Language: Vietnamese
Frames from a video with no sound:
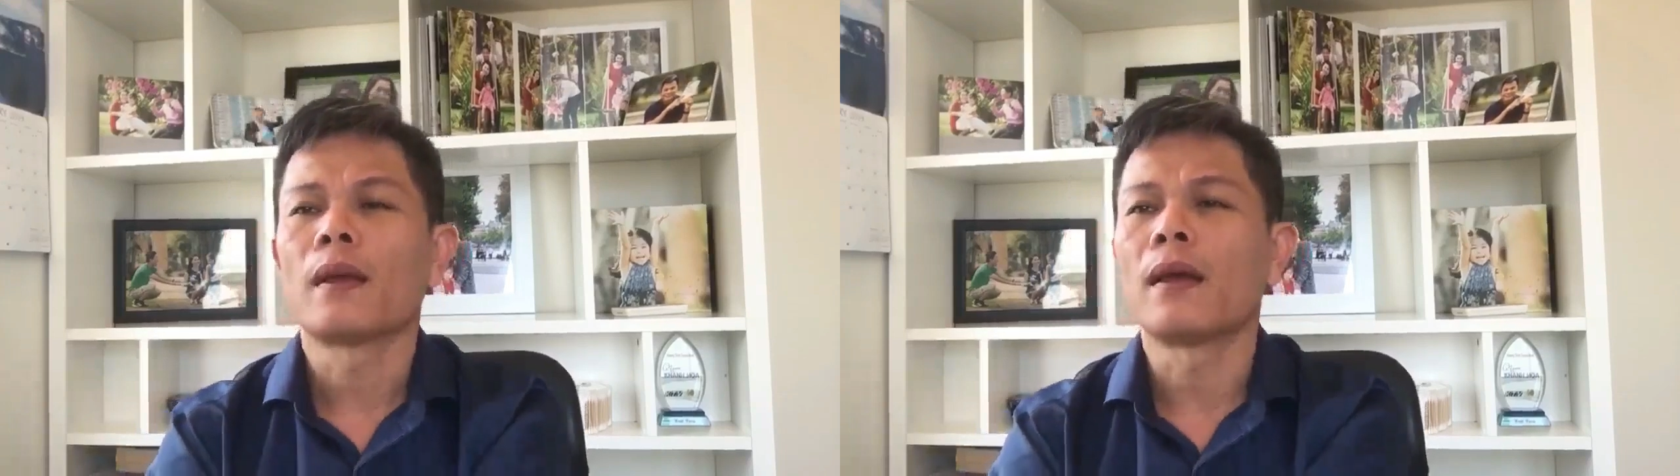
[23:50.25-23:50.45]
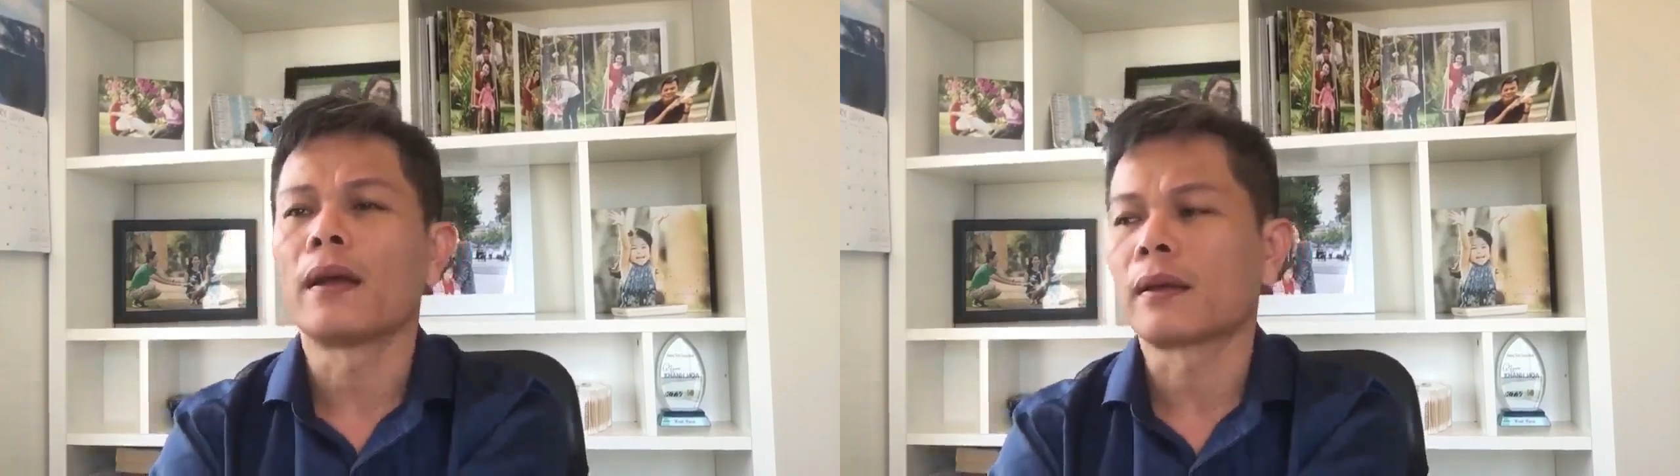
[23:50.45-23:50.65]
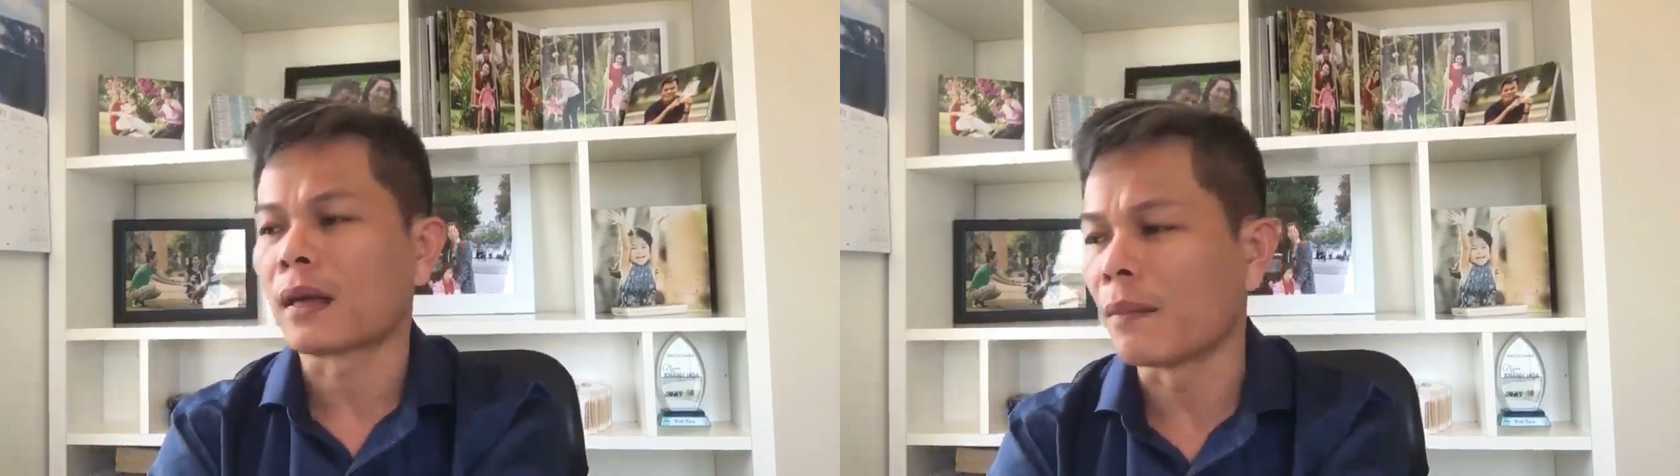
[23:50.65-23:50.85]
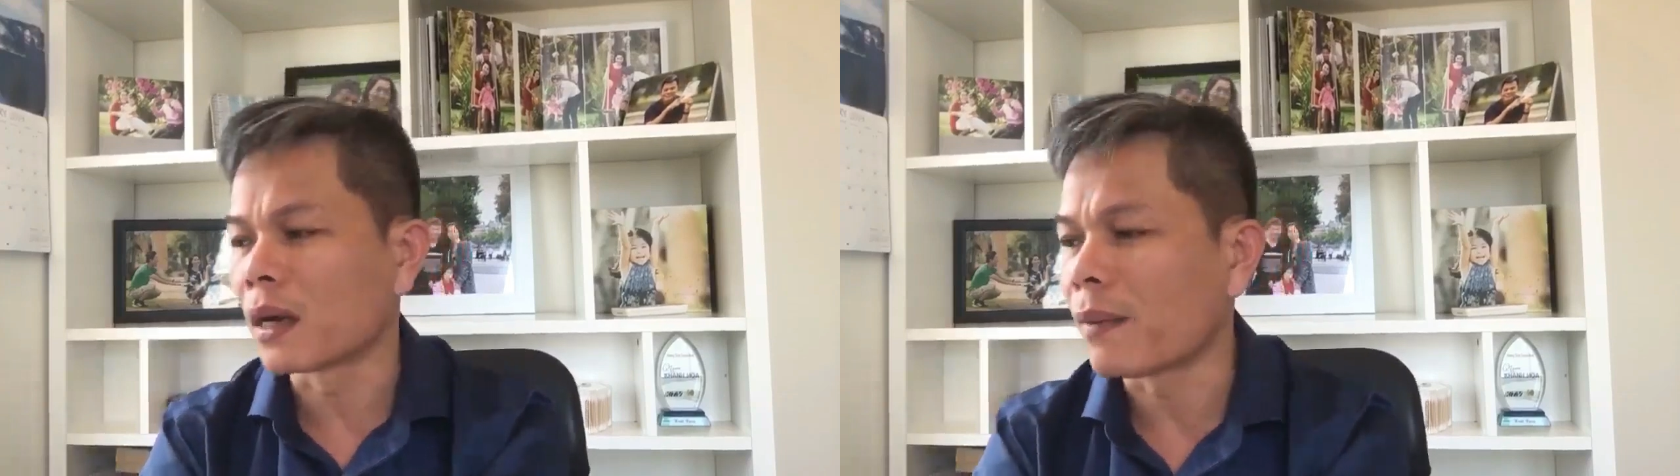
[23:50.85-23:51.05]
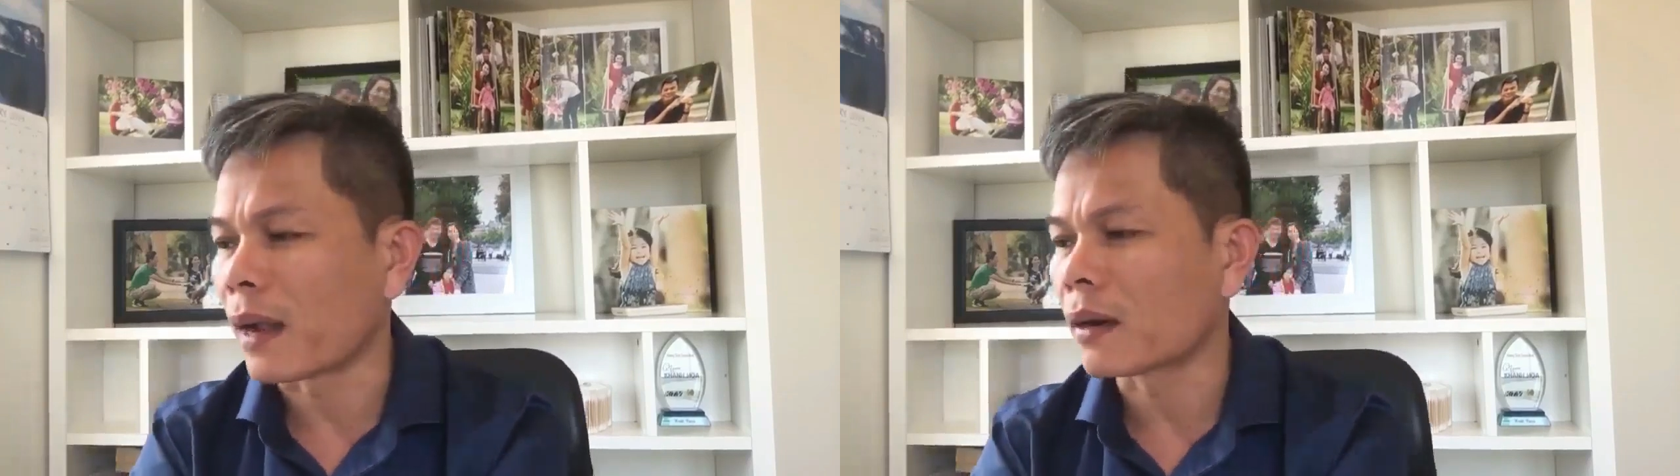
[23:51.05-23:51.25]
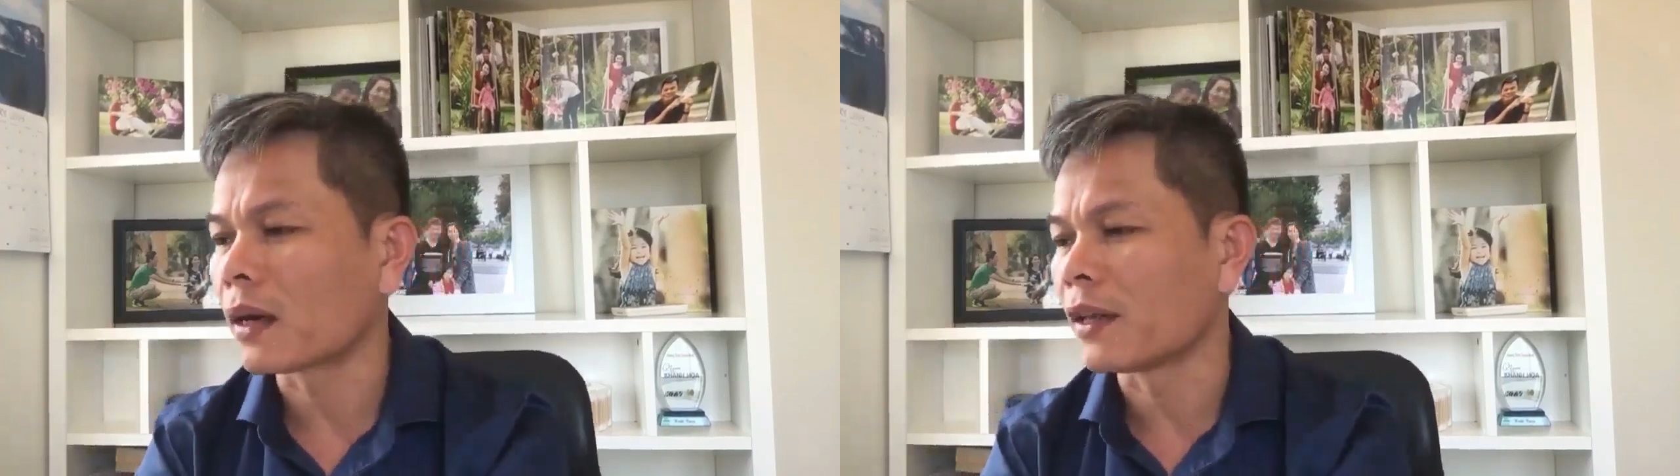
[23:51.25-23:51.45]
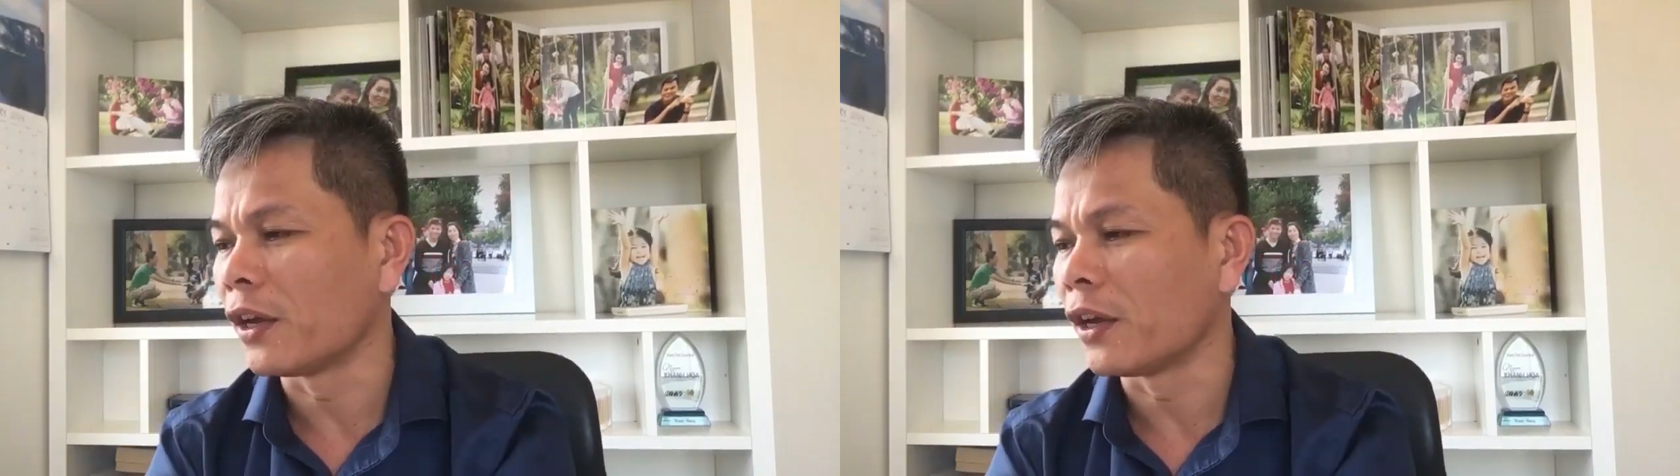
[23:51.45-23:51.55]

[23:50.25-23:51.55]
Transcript: à, cảm ơn các bạn rất là